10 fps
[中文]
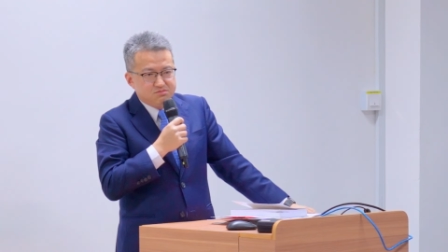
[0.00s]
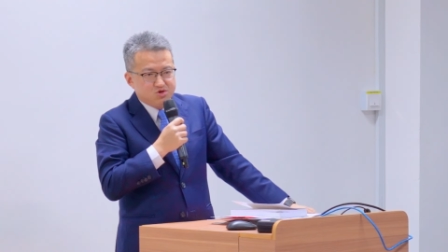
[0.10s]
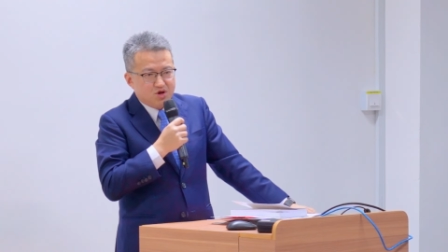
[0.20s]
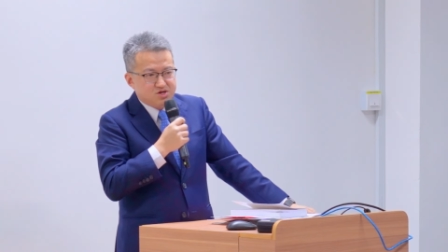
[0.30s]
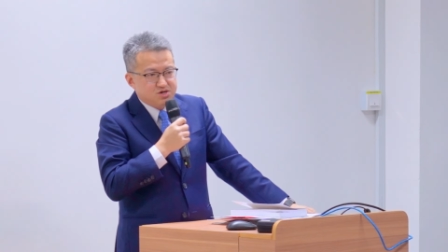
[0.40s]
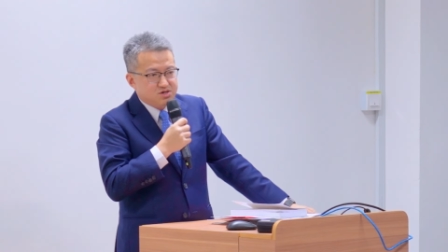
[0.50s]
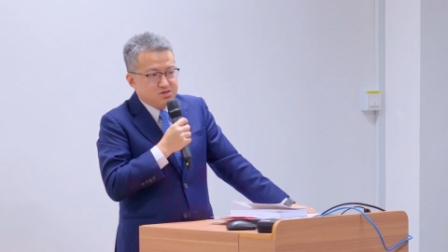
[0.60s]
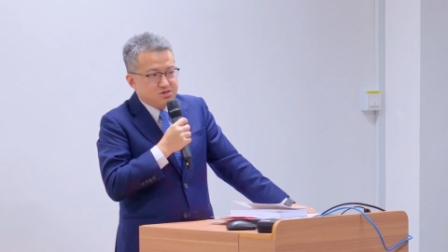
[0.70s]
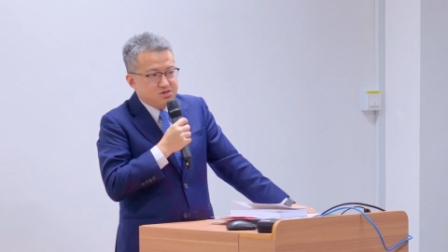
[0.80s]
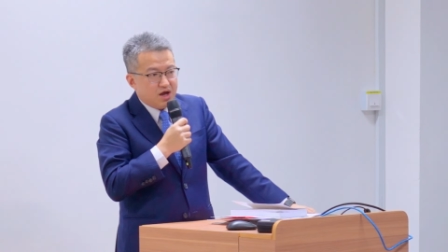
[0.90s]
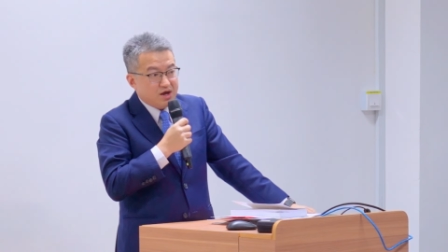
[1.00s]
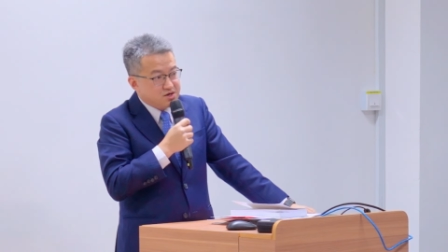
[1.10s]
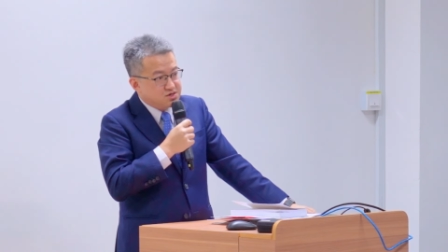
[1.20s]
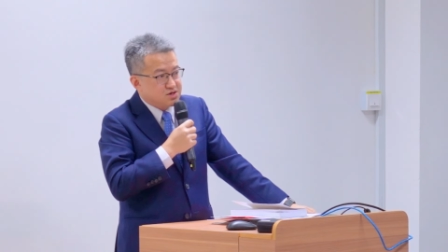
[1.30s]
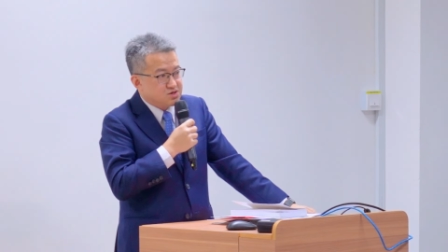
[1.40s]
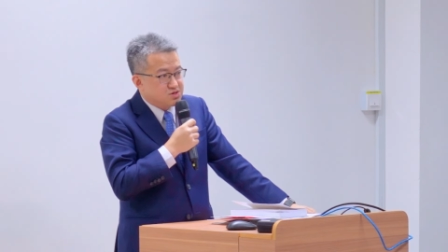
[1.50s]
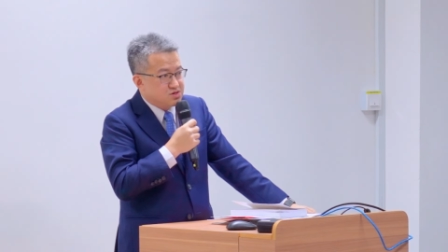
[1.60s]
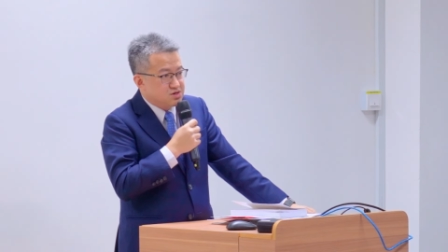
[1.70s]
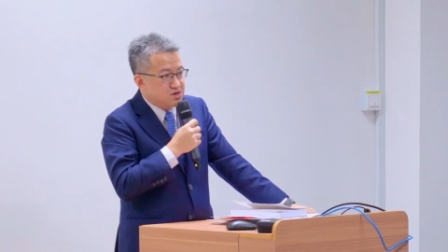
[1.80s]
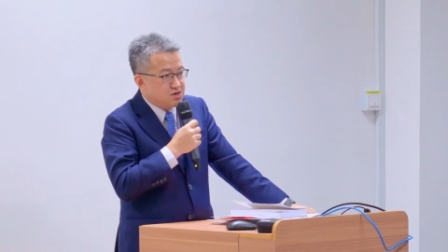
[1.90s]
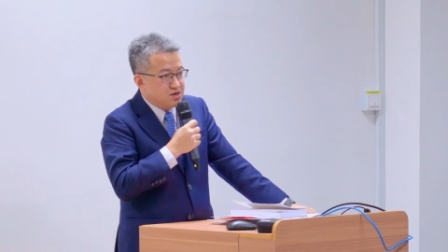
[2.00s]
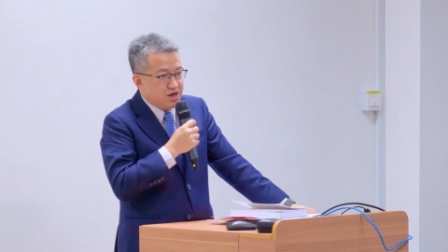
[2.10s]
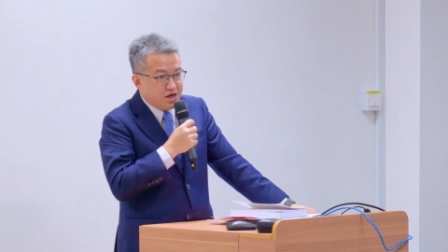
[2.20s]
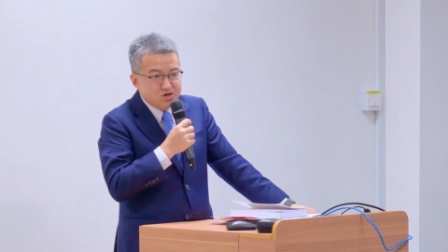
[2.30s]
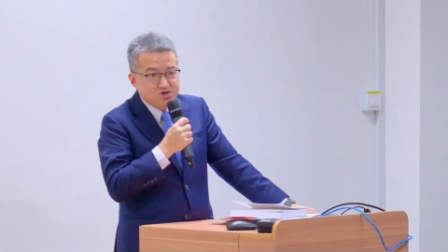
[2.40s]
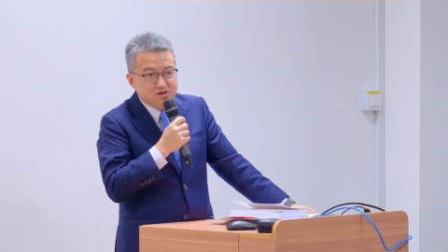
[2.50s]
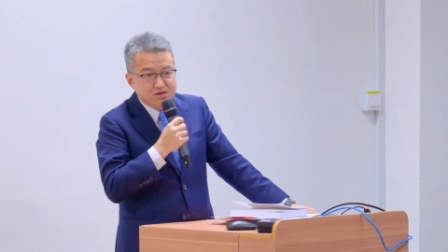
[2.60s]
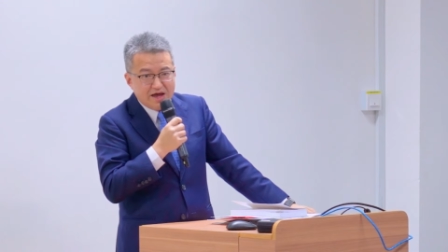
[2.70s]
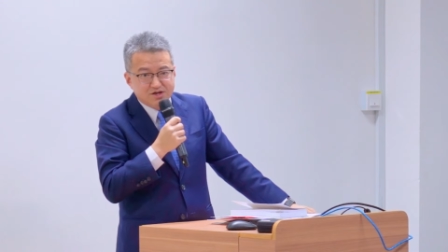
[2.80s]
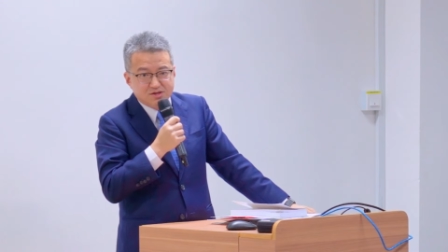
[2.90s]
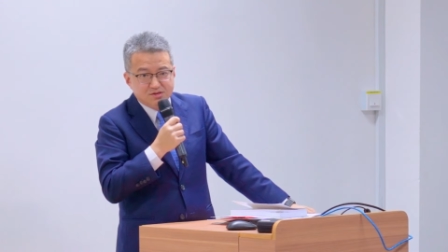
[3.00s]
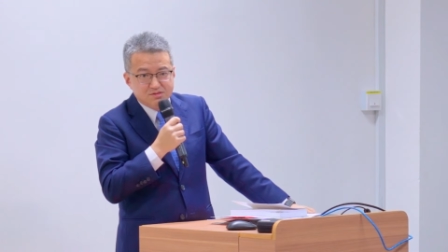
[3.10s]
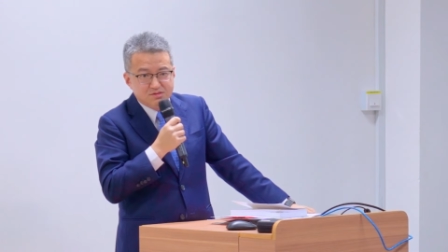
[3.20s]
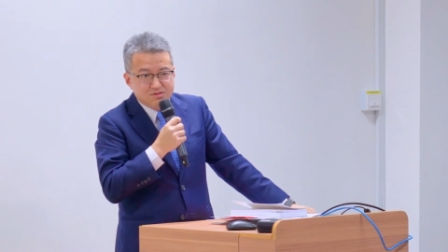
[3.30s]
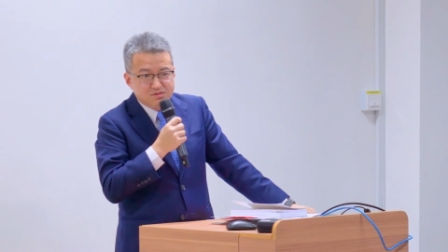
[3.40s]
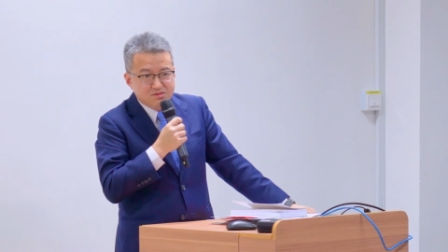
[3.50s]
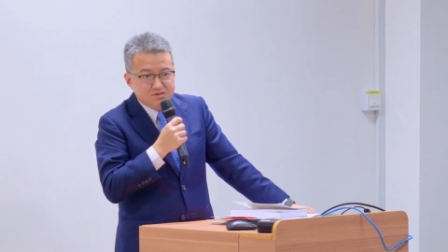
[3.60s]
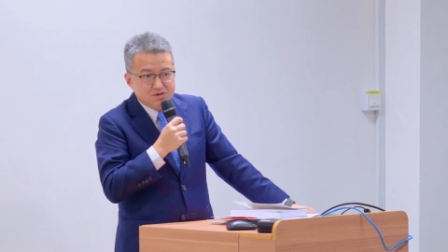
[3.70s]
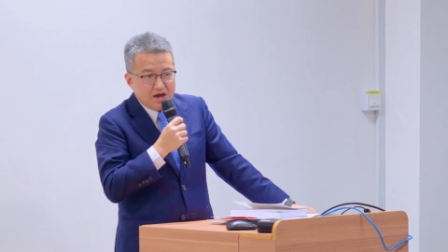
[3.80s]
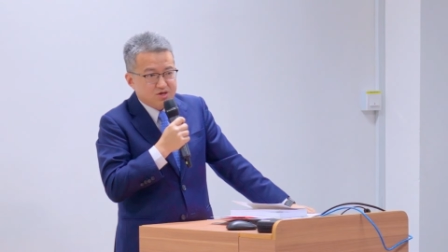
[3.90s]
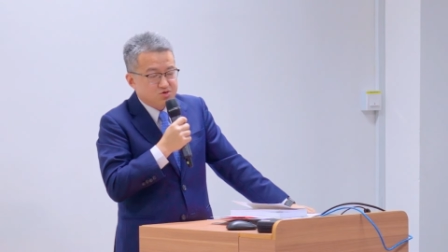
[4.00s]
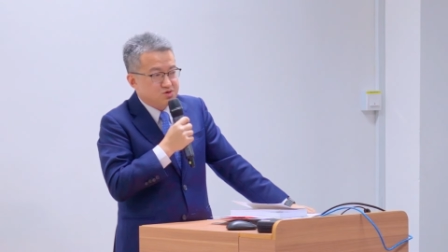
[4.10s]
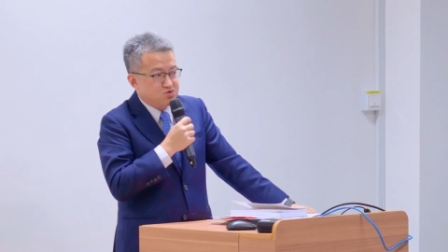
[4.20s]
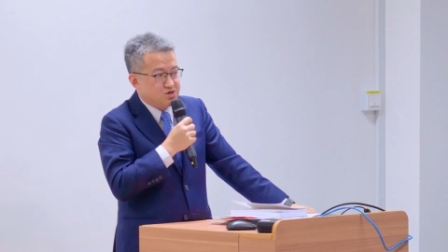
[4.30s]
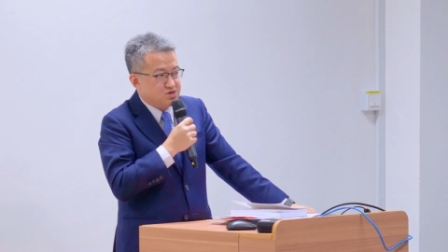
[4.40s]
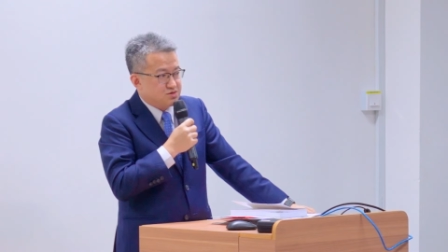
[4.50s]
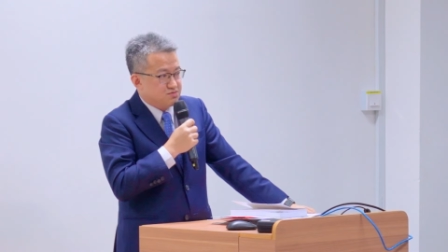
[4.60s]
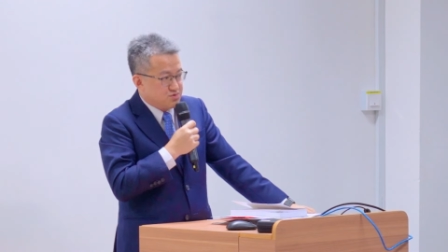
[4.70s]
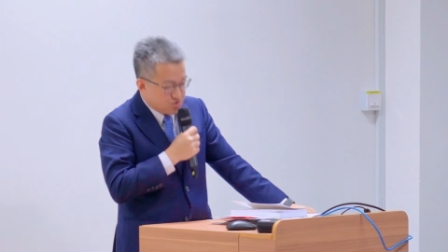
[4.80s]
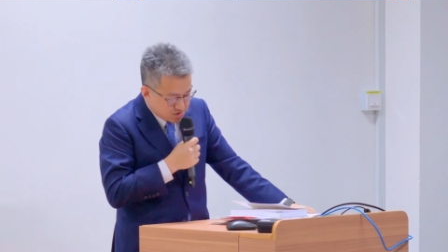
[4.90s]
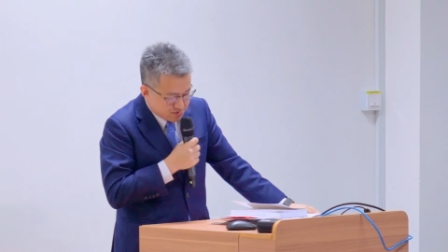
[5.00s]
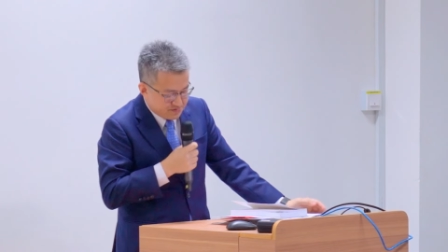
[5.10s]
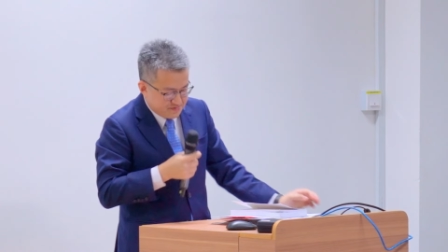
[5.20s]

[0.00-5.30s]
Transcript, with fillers: 传奇，他可能也是一个 Asian legend 亚洲的传奇。谢谢。